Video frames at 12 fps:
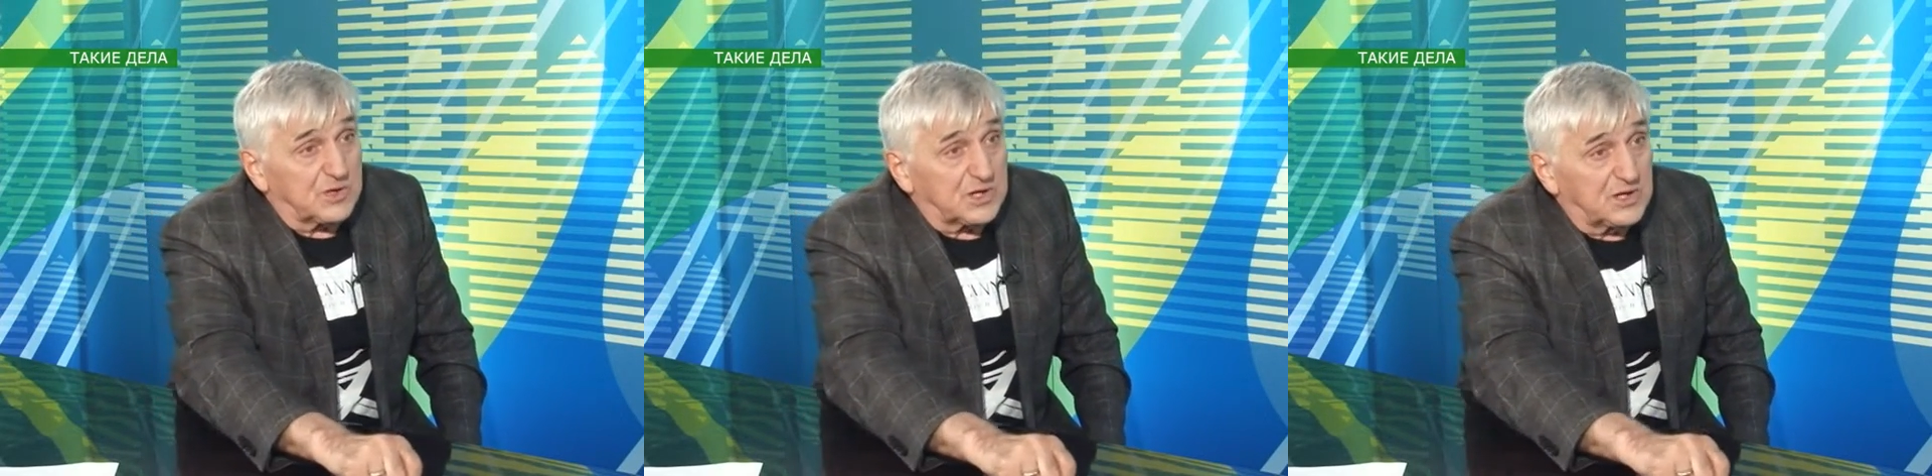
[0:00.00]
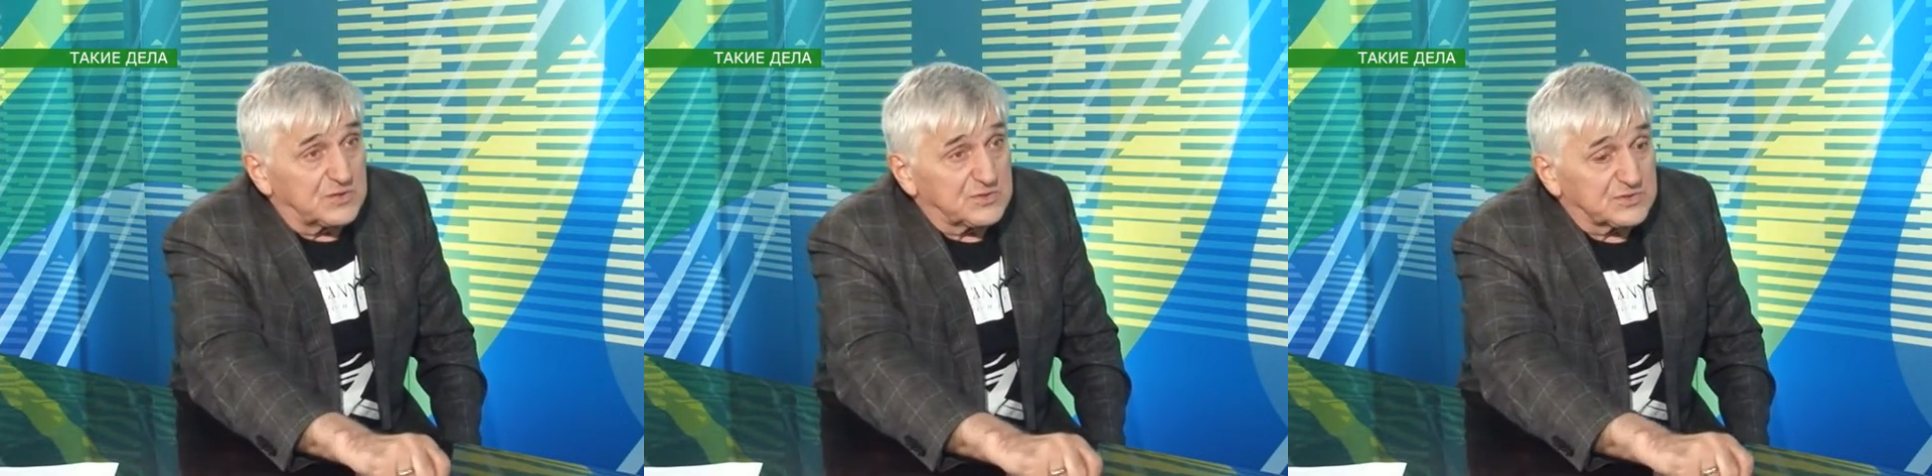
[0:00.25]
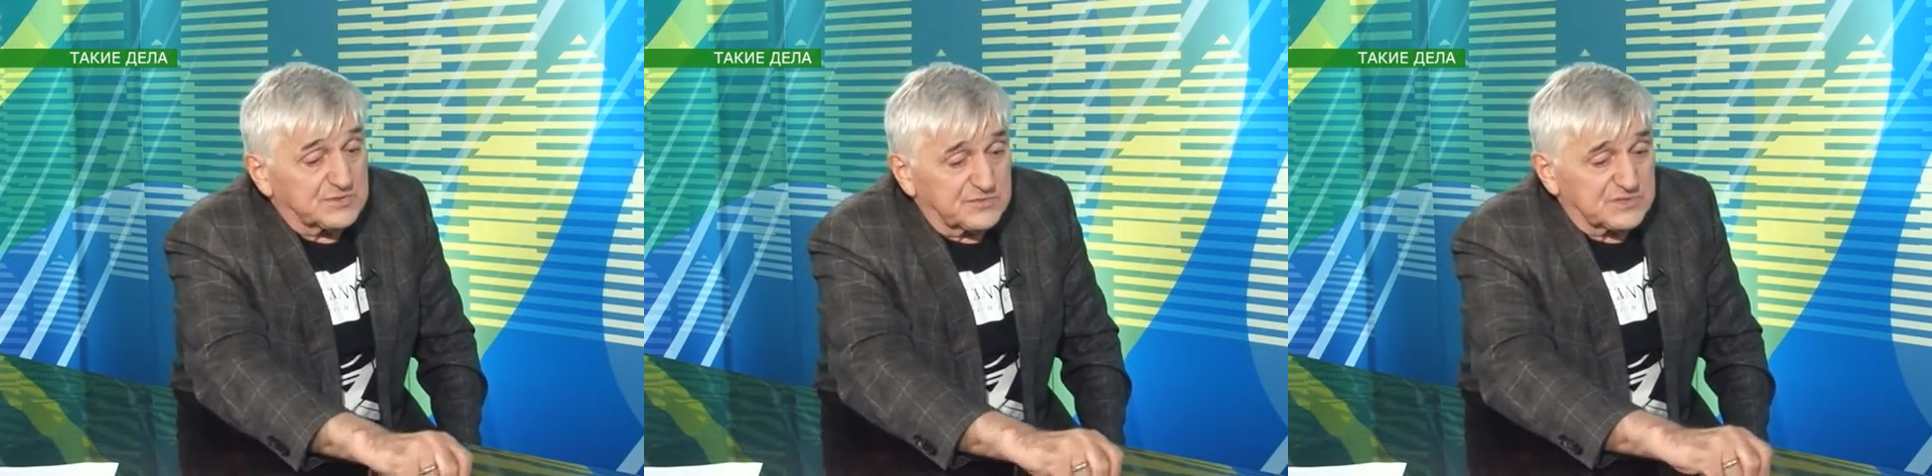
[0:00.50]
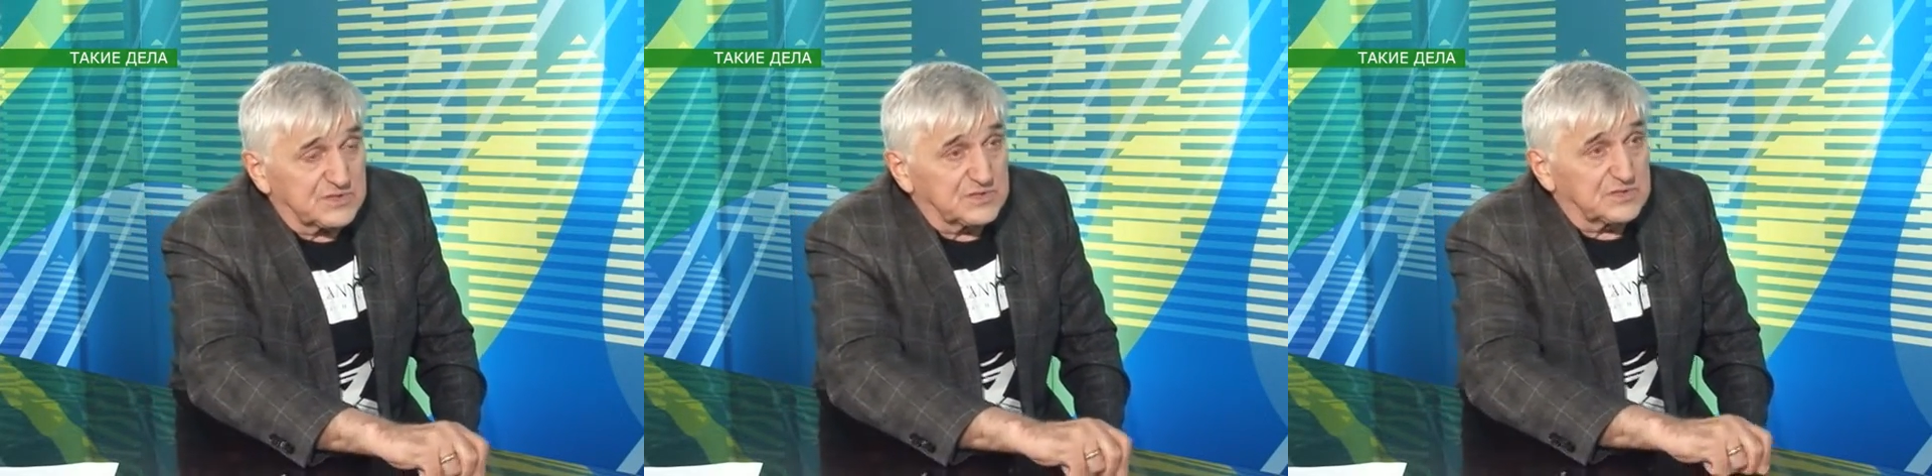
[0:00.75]

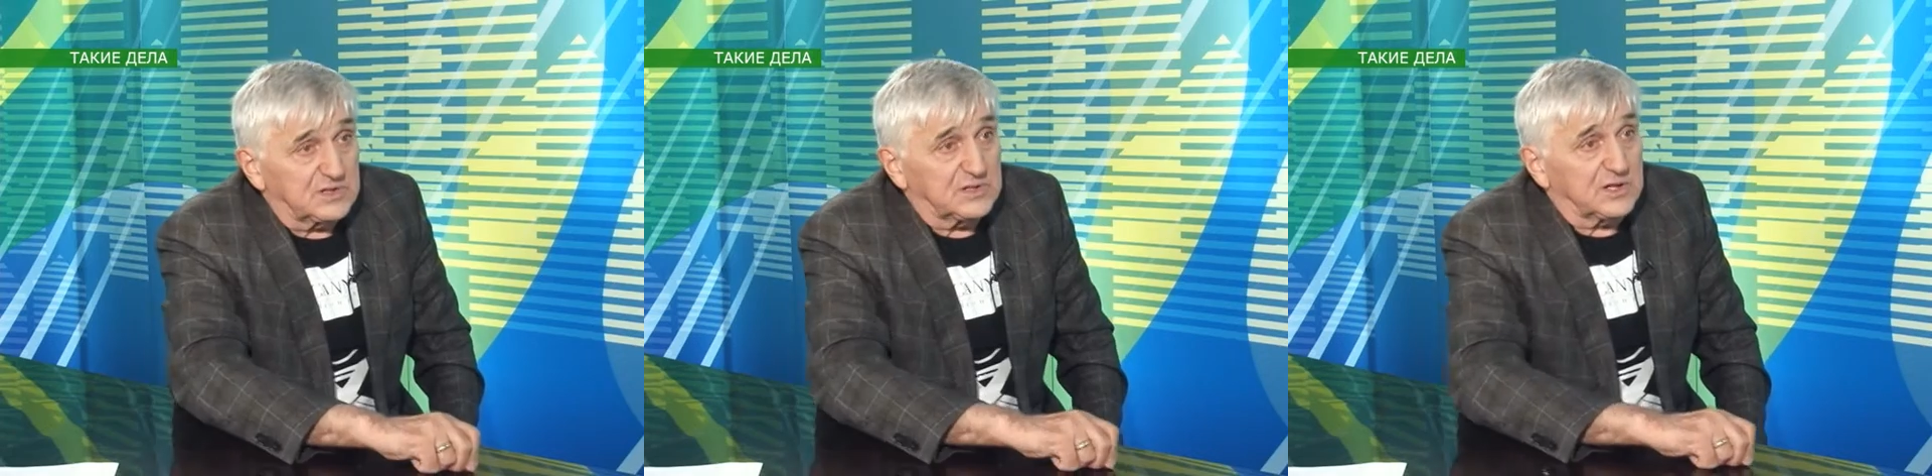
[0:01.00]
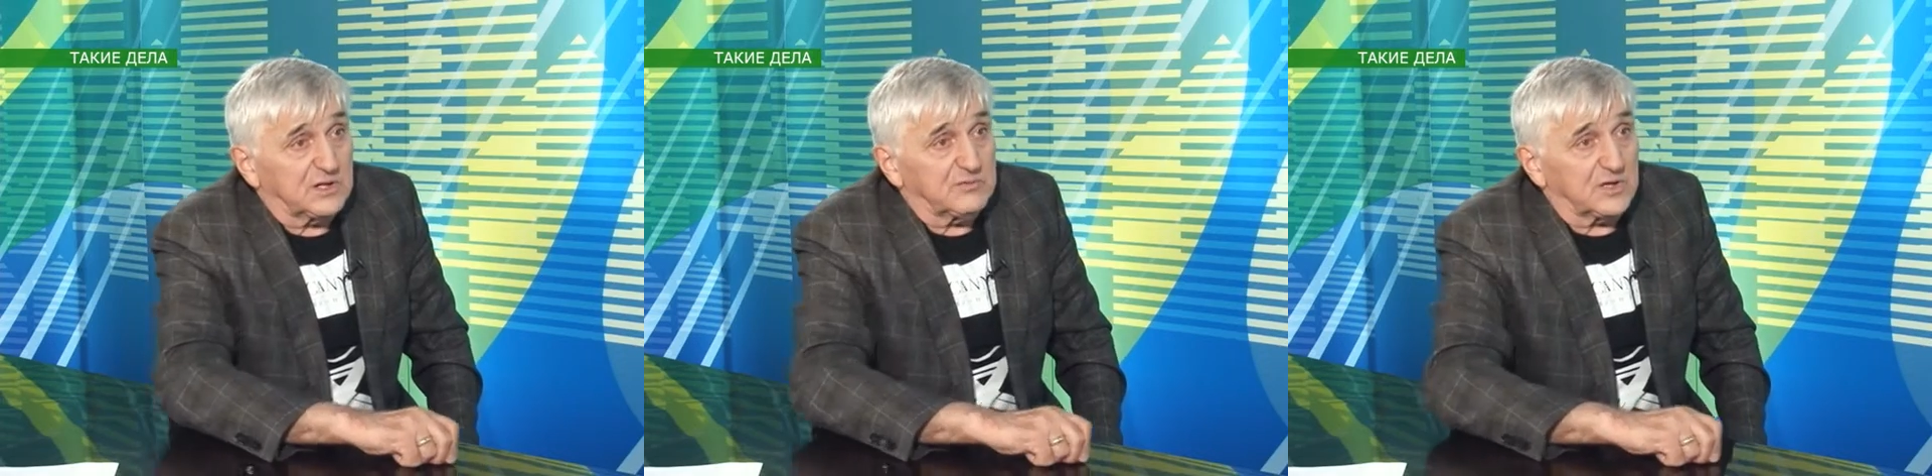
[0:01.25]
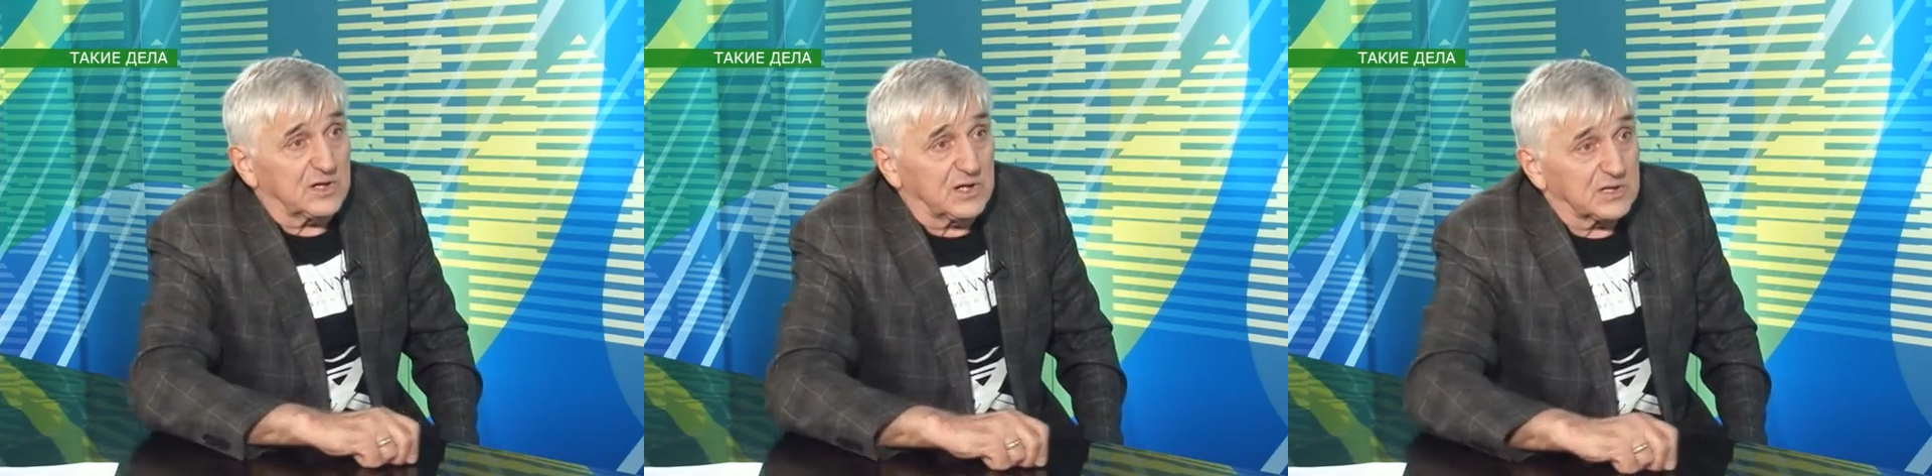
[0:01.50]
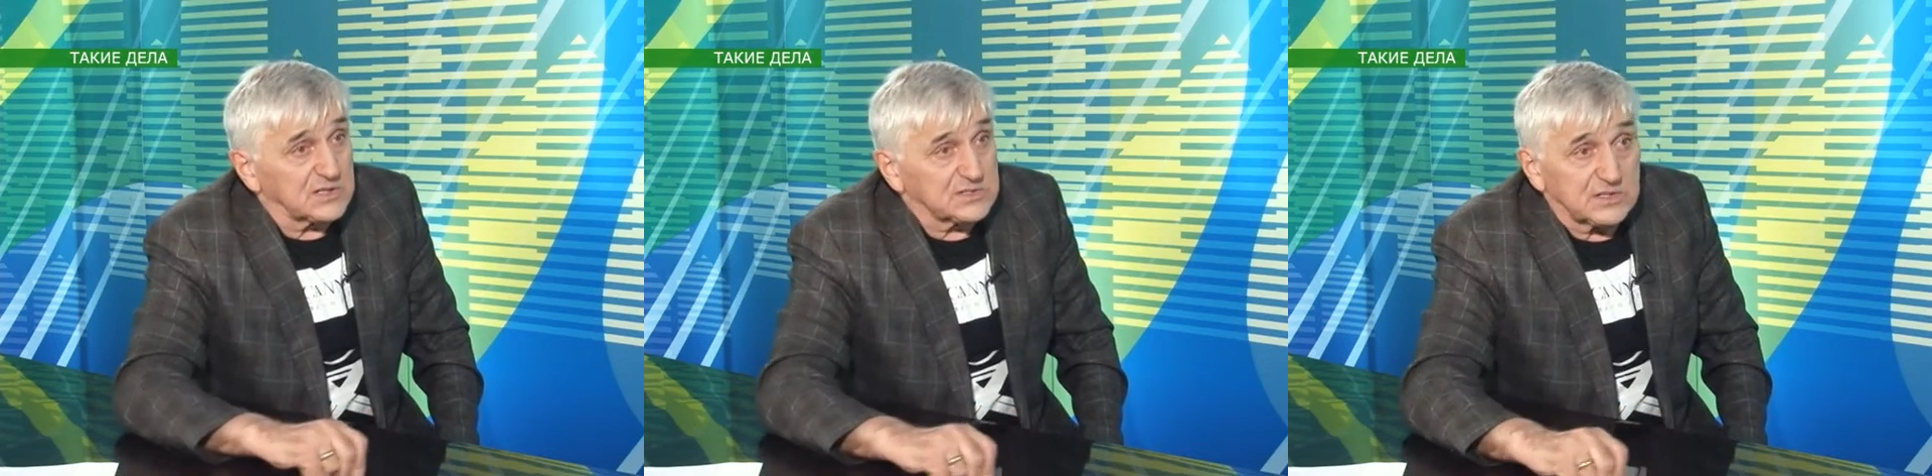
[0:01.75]
количества зрителей, как в
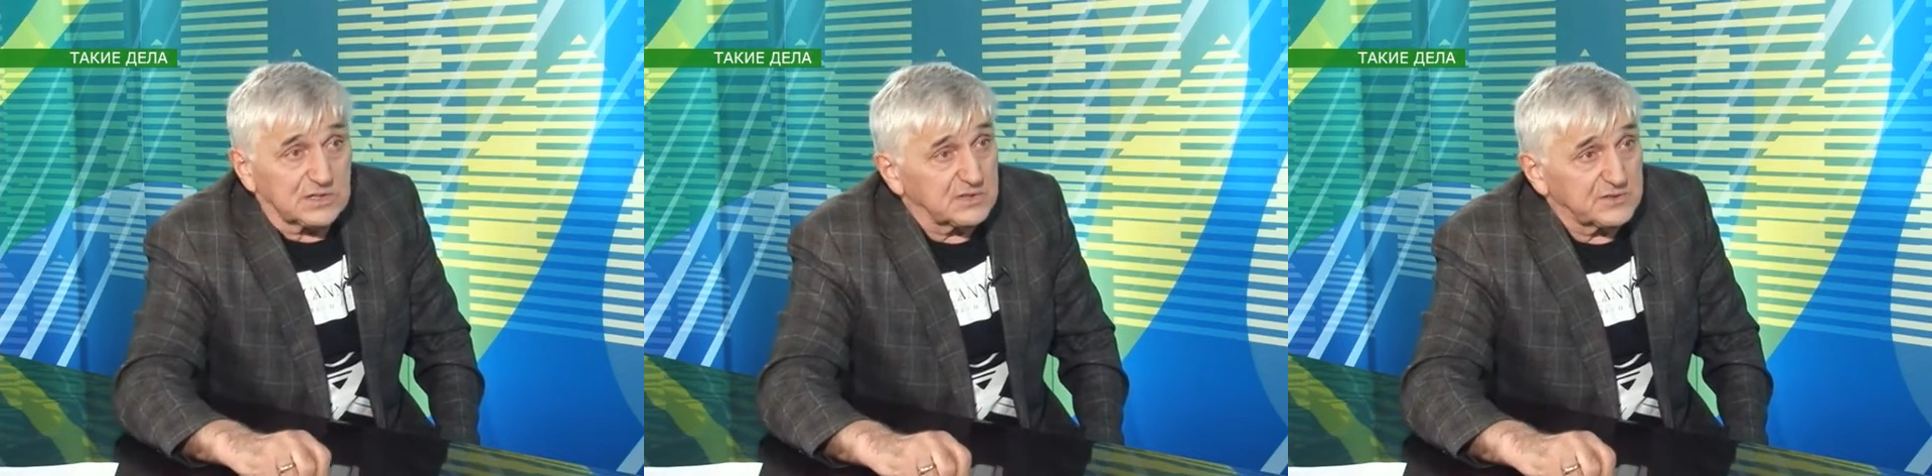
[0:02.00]
Архангельске.